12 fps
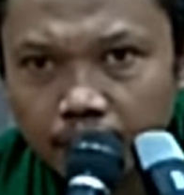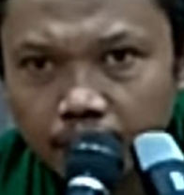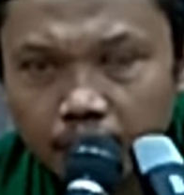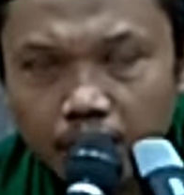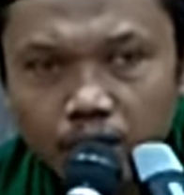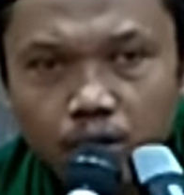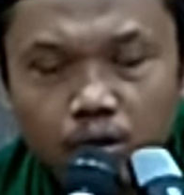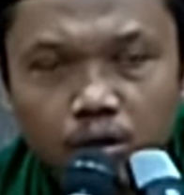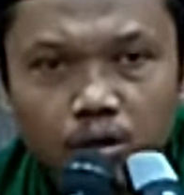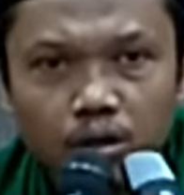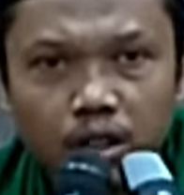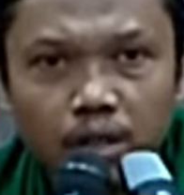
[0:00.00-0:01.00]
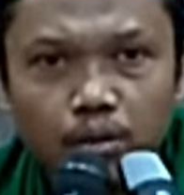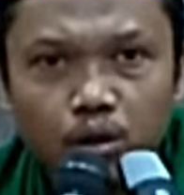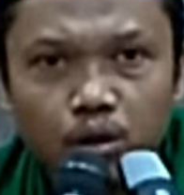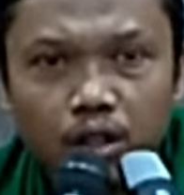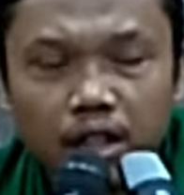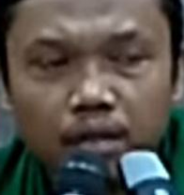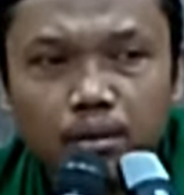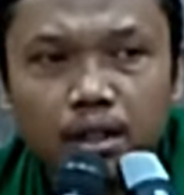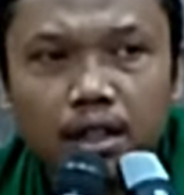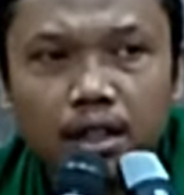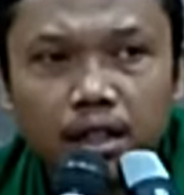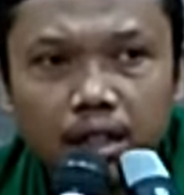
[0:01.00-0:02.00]
yaitu Ibnu
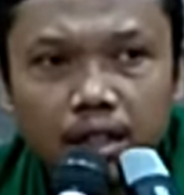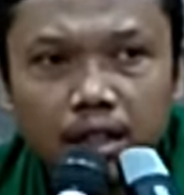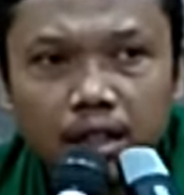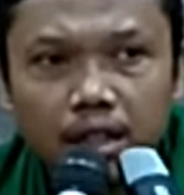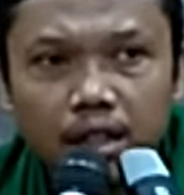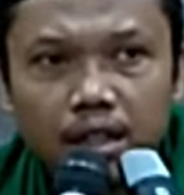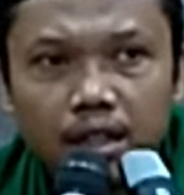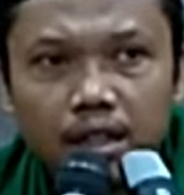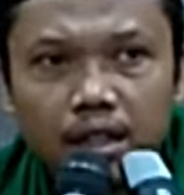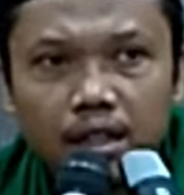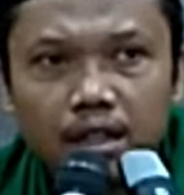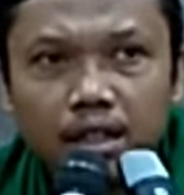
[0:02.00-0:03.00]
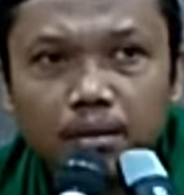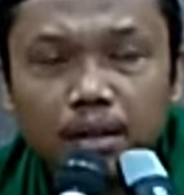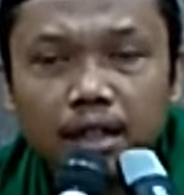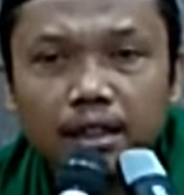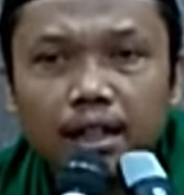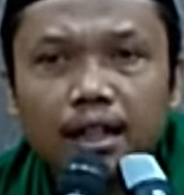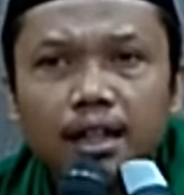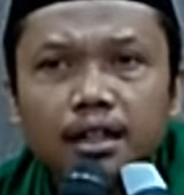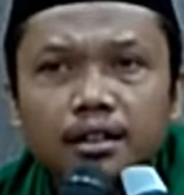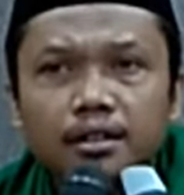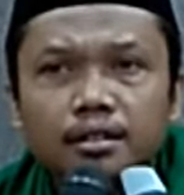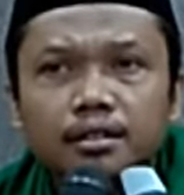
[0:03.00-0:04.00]
Taimiyah dia
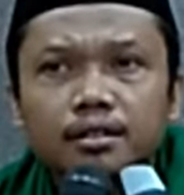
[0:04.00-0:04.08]
mengatakan